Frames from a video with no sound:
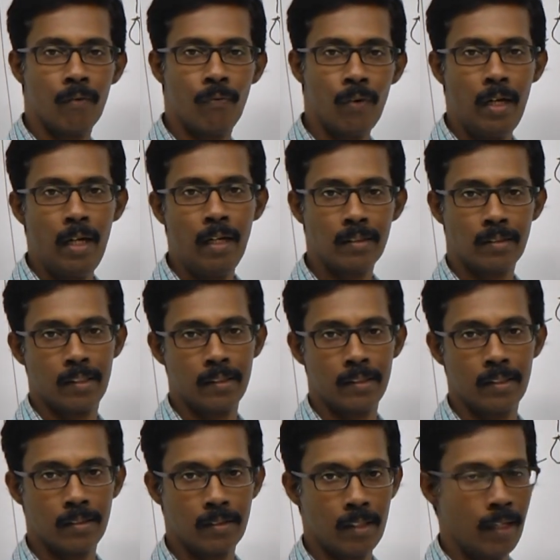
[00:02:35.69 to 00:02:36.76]
ஃபில்டு
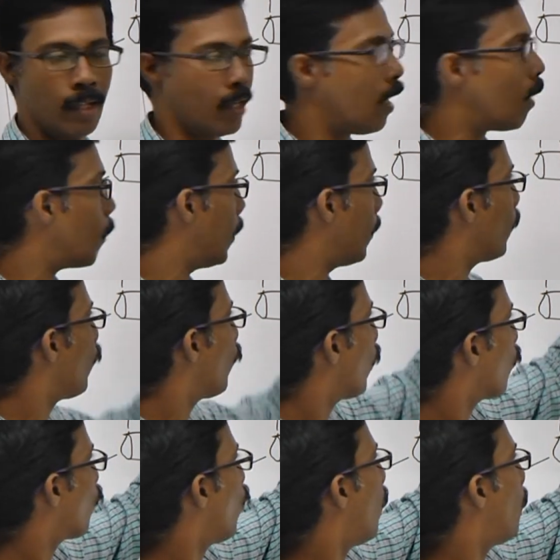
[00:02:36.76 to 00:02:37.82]
ஸ்ட்ரக்சர்ஸ் தான் எல்லாமே
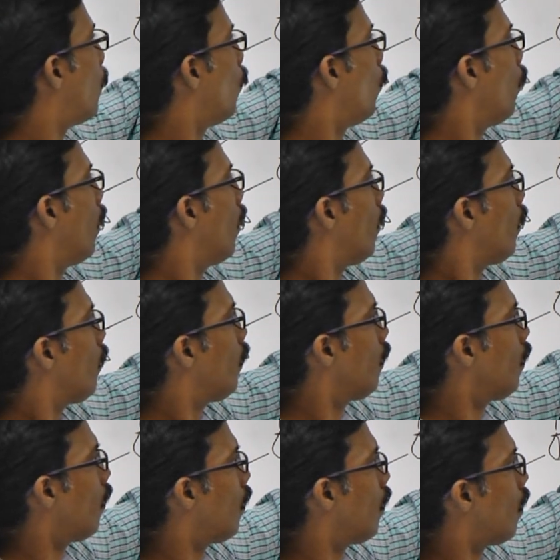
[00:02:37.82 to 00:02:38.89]
ஸோ அப்போது
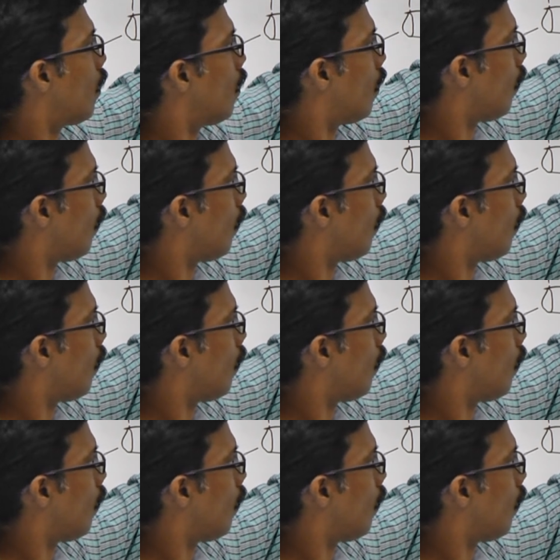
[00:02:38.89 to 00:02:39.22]
இங்கே இருக்கிற